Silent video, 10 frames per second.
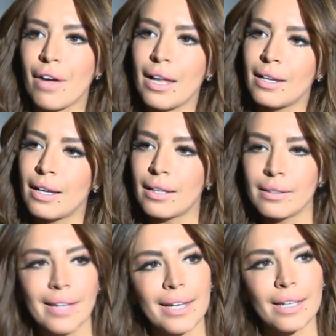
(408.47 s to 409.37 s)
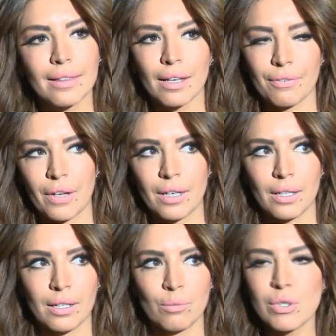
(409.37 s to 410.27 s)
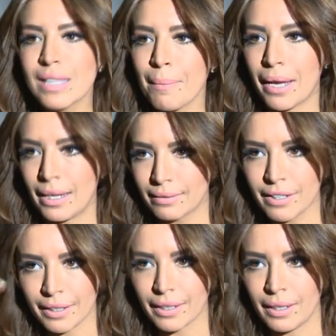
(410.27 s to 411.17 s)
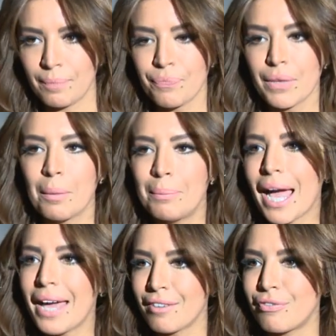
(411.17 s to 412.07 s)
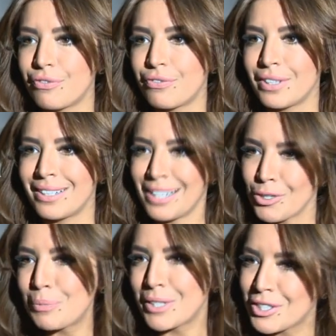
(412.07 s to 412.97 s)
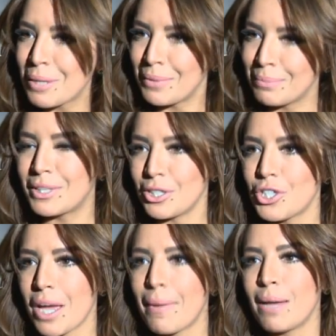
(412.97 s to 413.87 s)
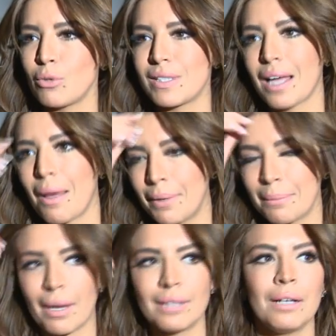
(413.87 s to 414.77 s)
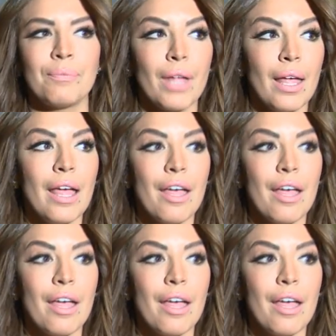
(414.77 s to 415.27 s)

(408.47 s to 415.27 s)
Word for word: فالدين فالمستمع التركي بيعرف لانه يعني بتتشابه الموسيقى بين بعضها